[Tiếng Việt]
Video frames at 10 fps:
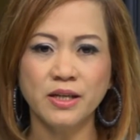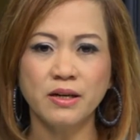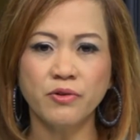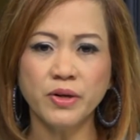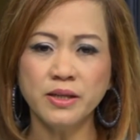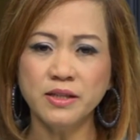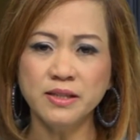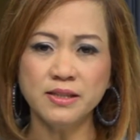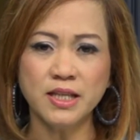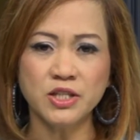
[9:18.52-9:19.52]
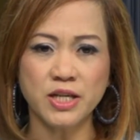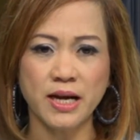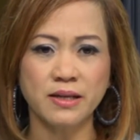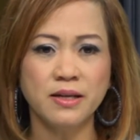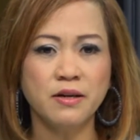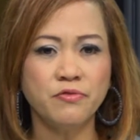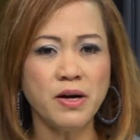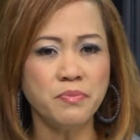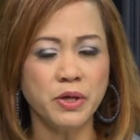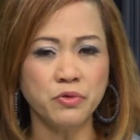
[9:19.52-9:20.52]
Reuters đưa tin rằng,
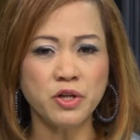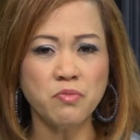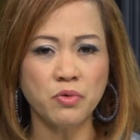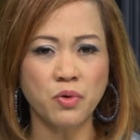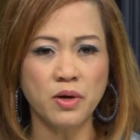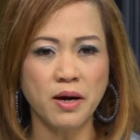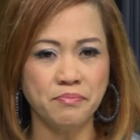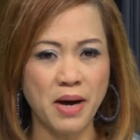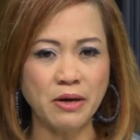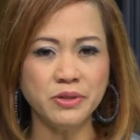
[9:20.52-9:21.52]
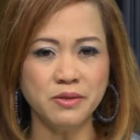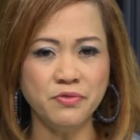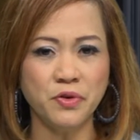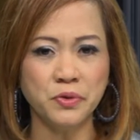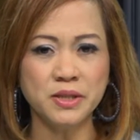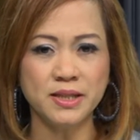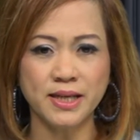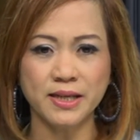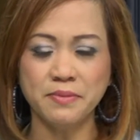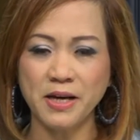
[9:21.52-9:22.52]
phát biểu trong một cuộc họp báo chính phủ thường
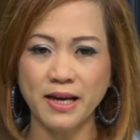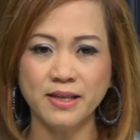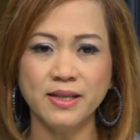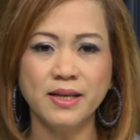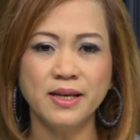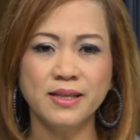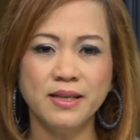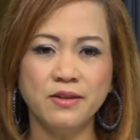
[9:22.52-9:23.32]
kỳ hôm nay, thì